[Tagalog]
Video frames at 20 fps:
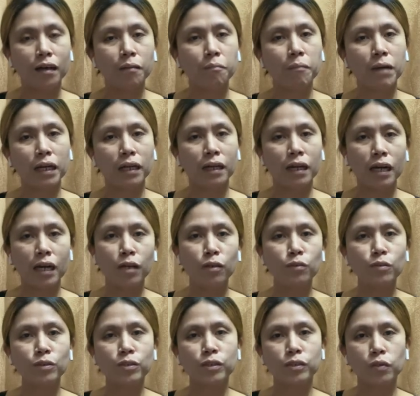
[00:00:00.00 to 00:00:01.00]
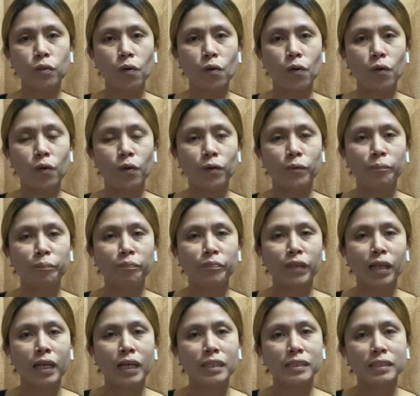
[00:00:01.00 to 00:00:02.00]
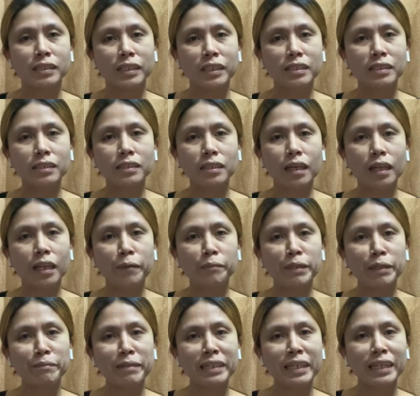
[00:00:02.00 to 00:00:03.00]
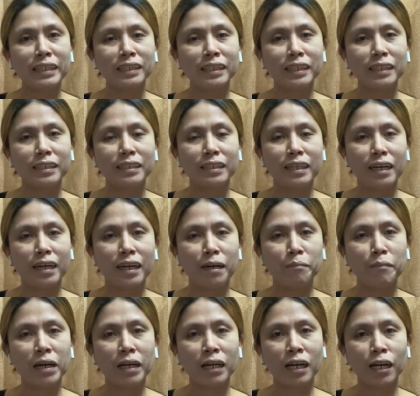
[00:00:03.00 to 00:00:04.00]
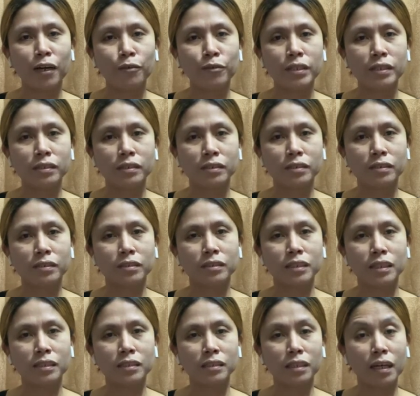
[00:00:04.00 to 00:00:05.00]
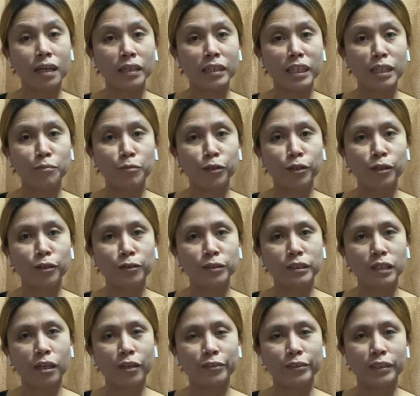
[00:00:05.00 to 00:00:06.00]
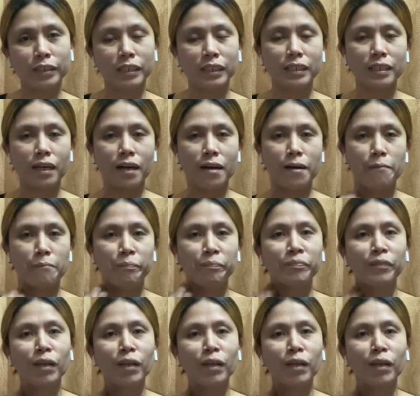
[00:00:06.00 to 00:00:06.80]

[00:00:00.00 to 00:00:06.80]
Macau. So, since alam naman natin na Macau is just a neighborhood country ng